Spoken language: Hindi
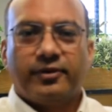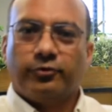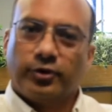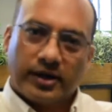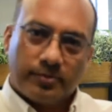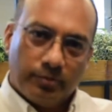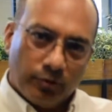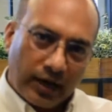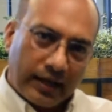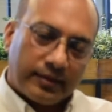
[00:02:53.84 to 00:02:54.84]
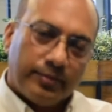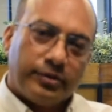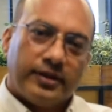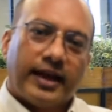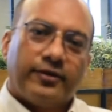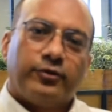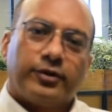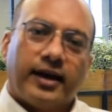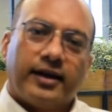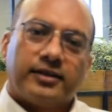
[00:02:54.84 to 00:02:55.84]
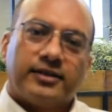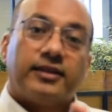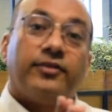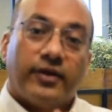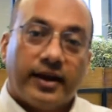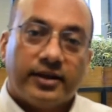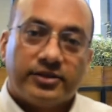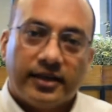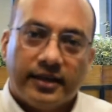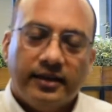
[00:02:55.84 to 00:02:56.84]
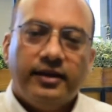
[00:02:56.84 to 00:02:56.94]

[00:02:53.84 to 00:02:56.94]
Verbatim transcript: वो एक मुनासिब सी लाइफ गुजारना चाहते फाइनेंशियली